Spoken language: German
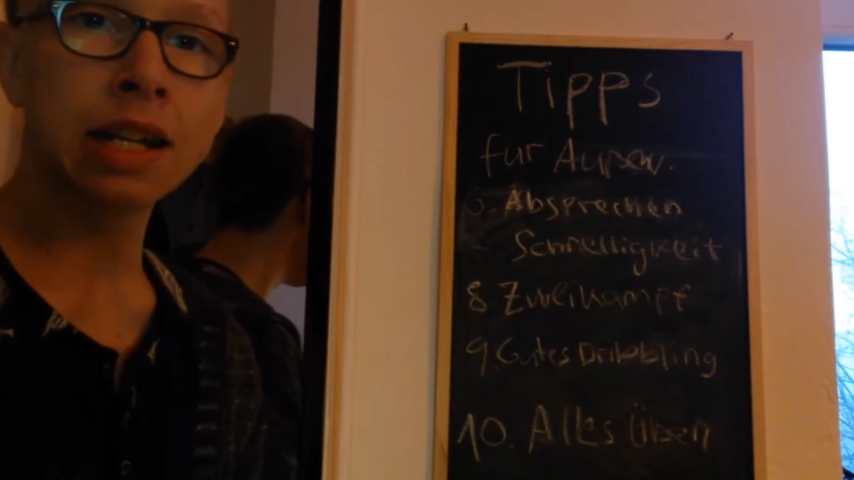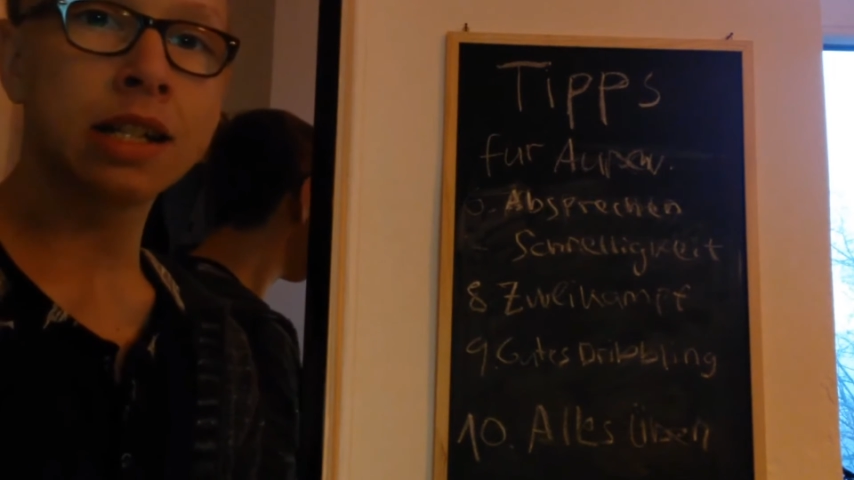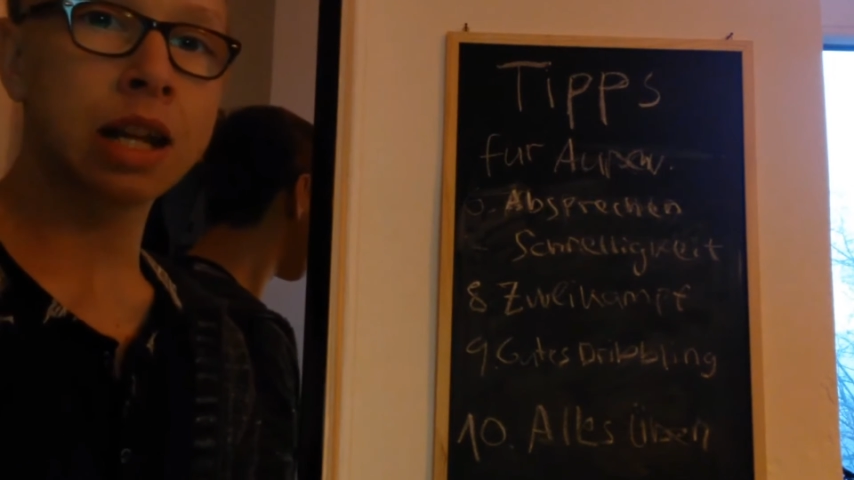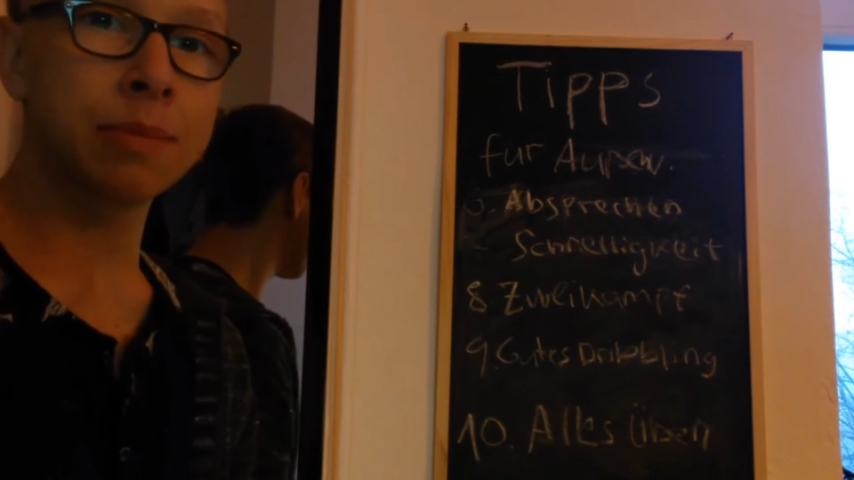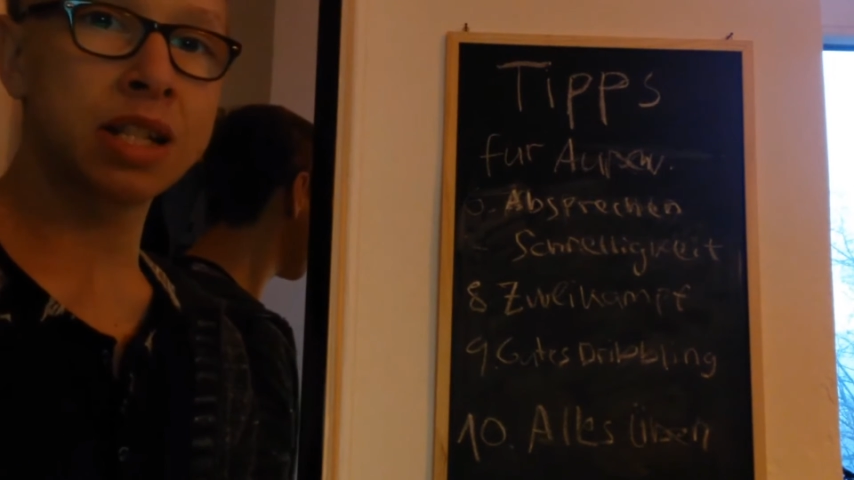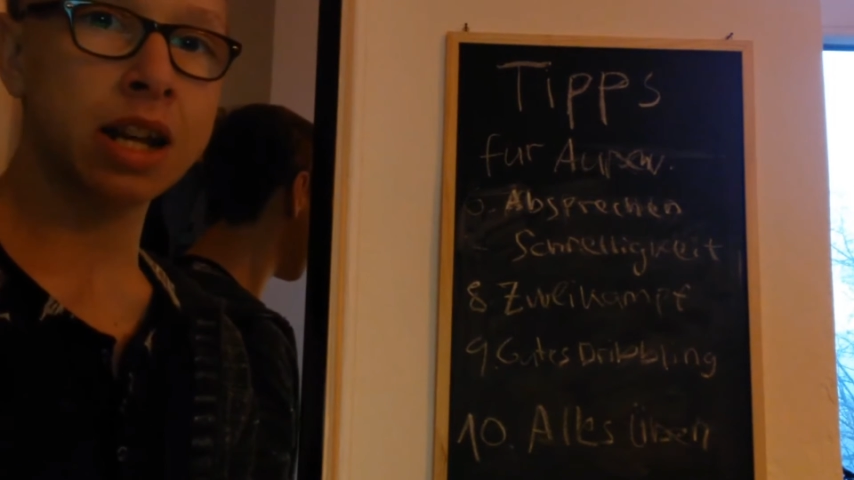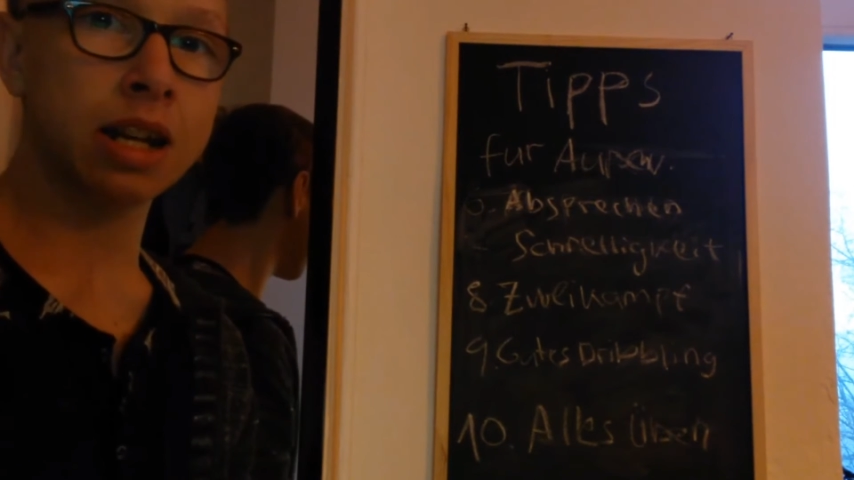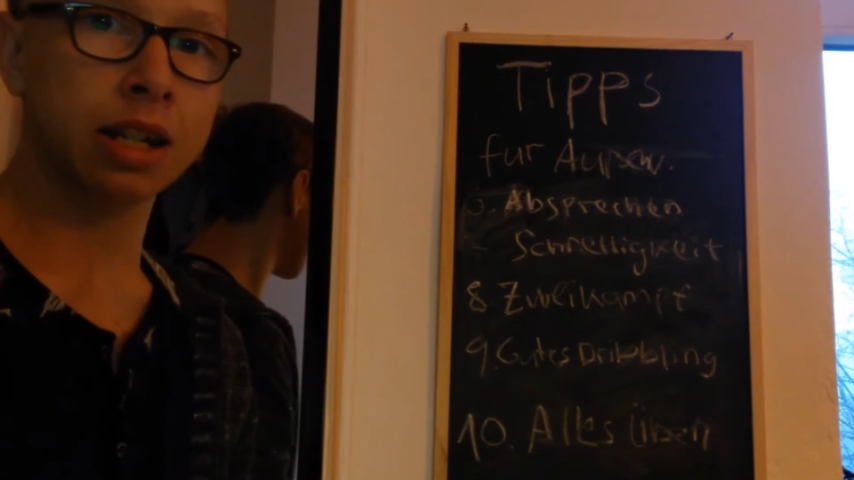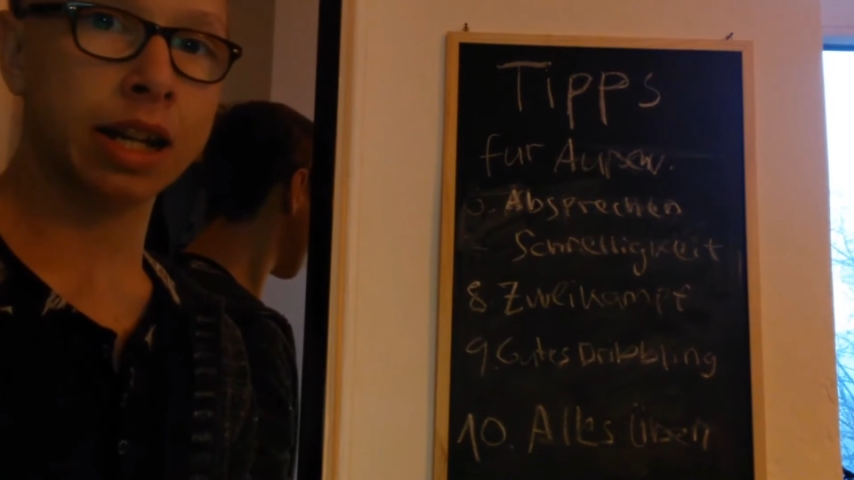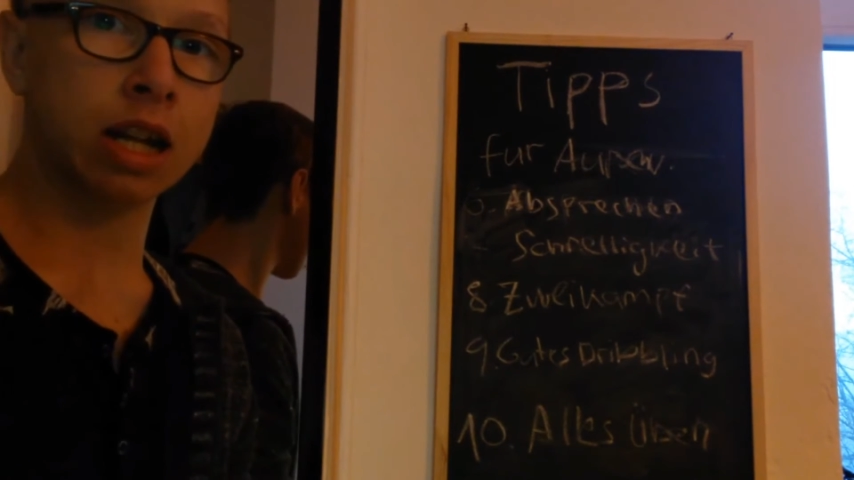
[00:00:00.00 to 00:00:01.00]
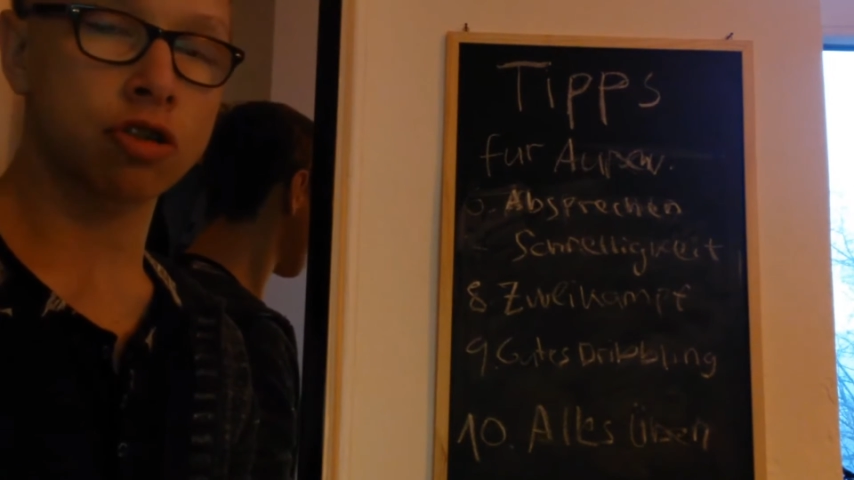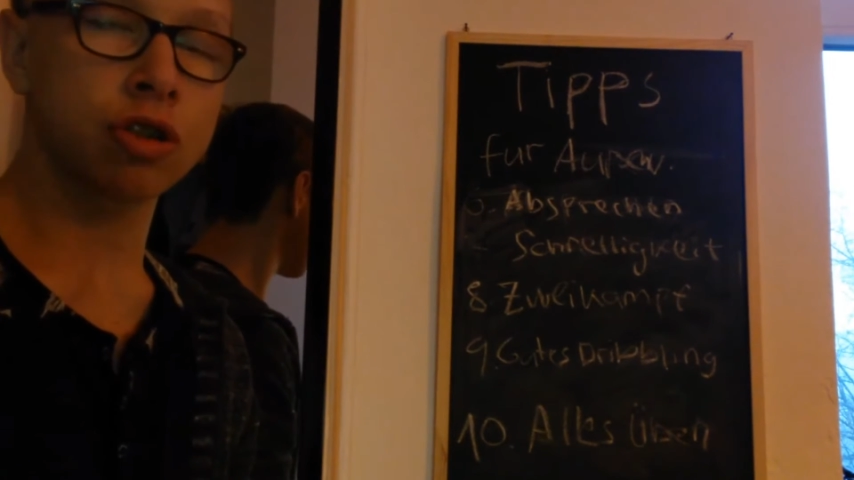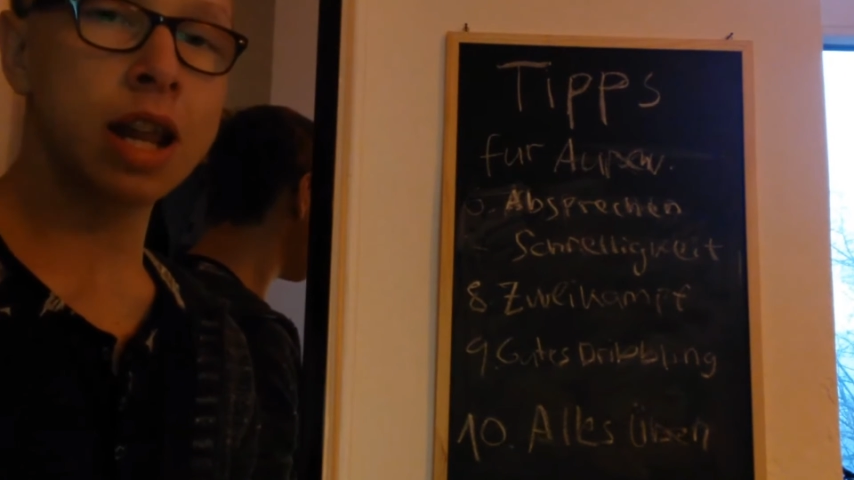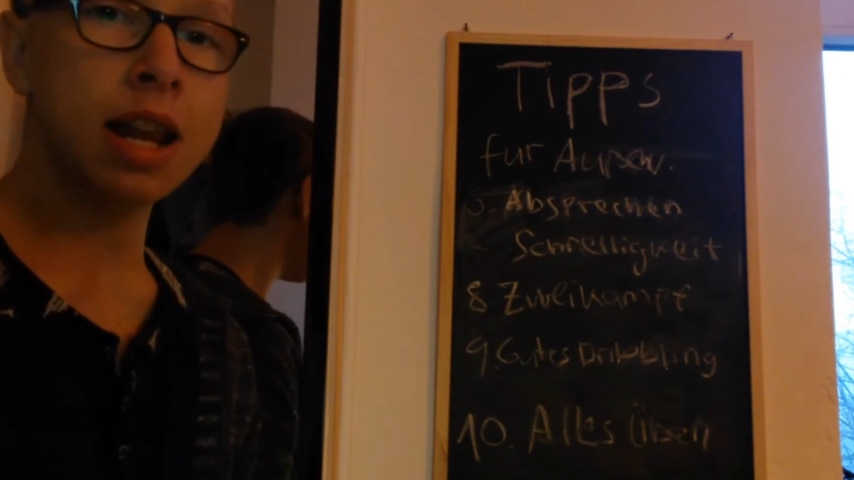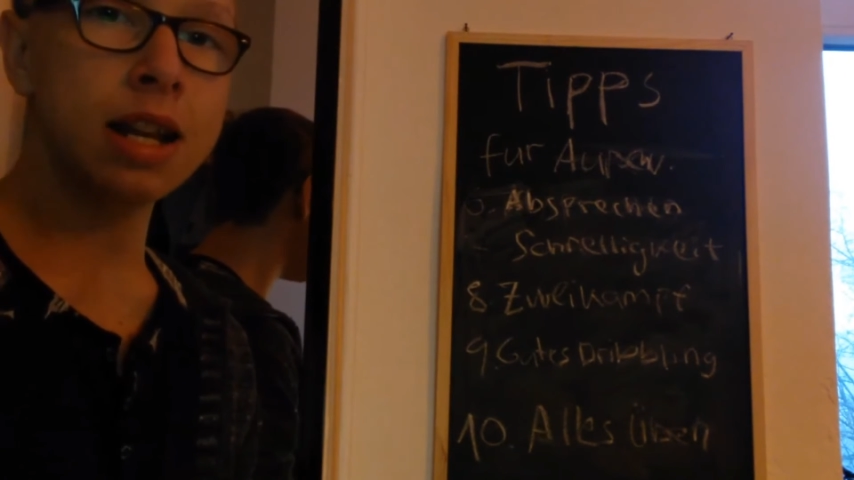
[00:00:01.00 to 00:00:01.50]
damit er ja
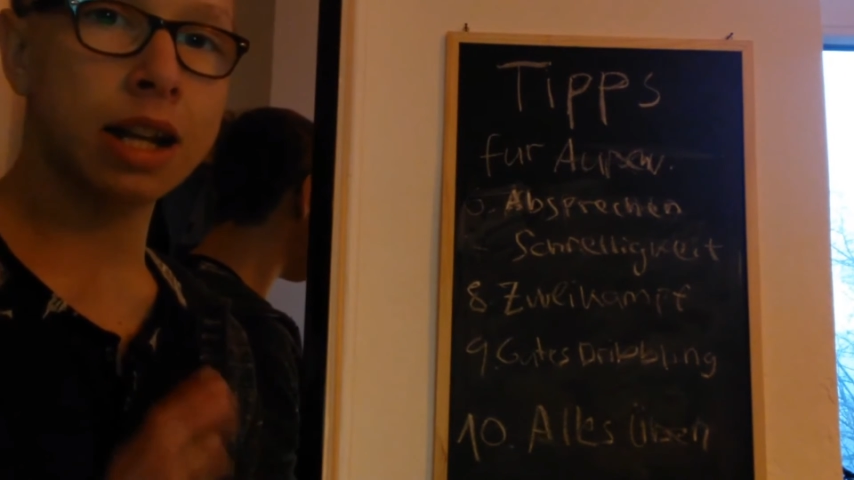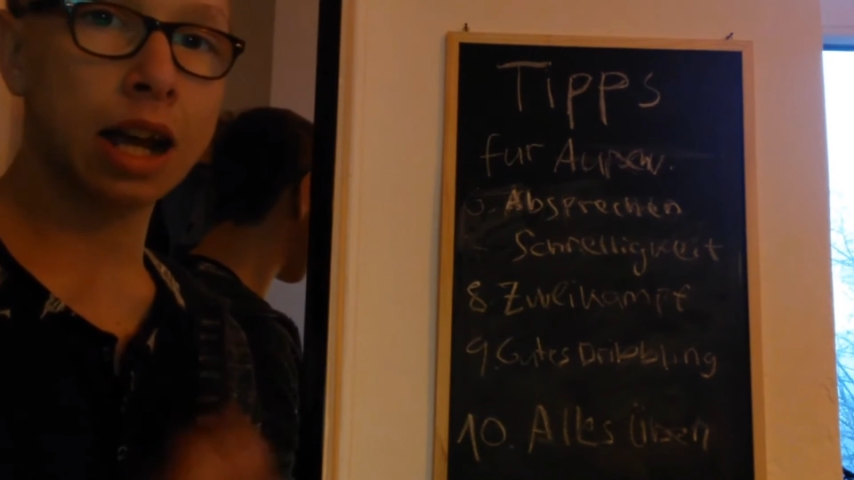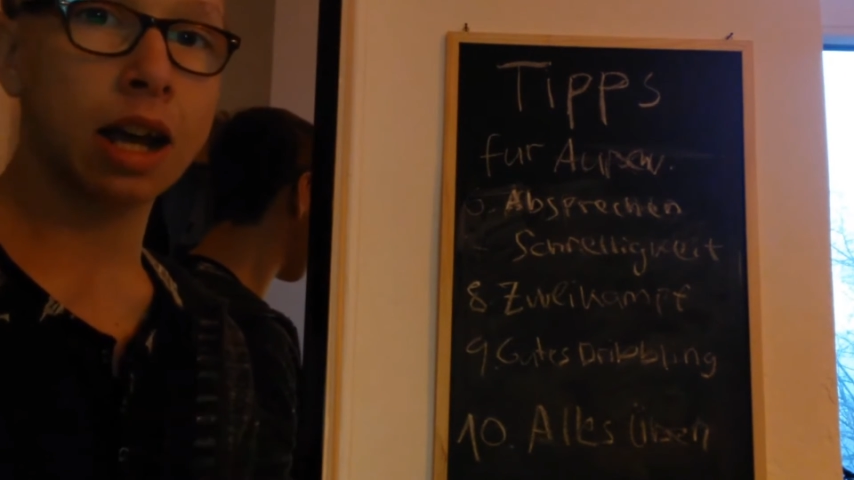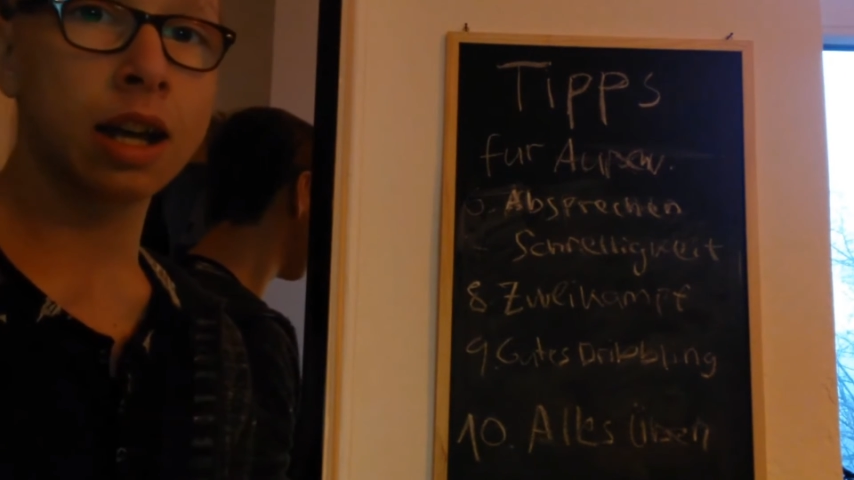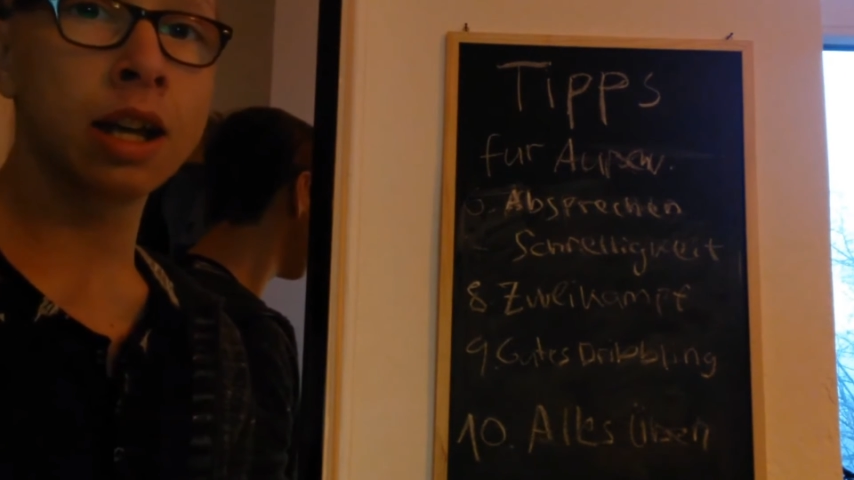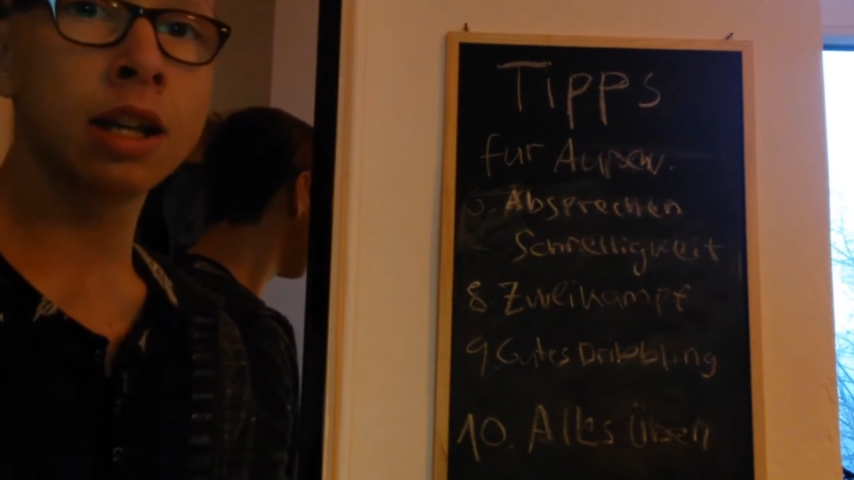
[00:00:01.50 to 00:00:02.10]
schnell nach